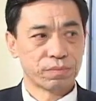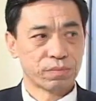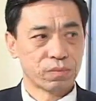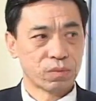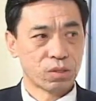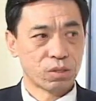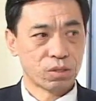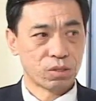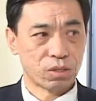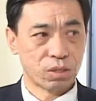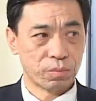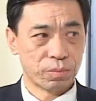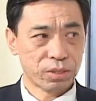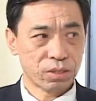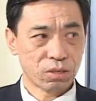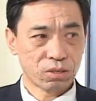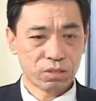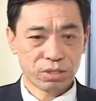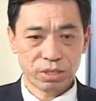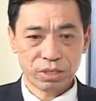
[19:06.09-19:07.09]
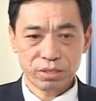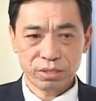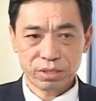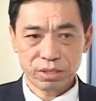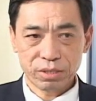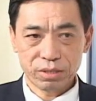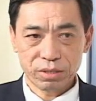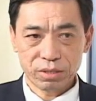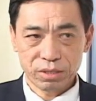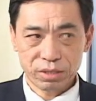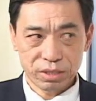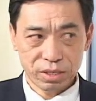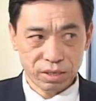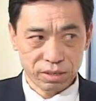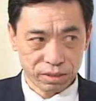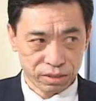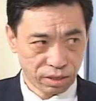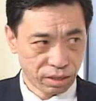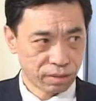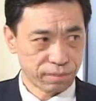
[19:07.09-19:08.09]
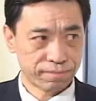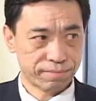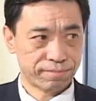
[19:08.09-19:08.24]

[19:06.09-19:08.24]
什么叫身心健康？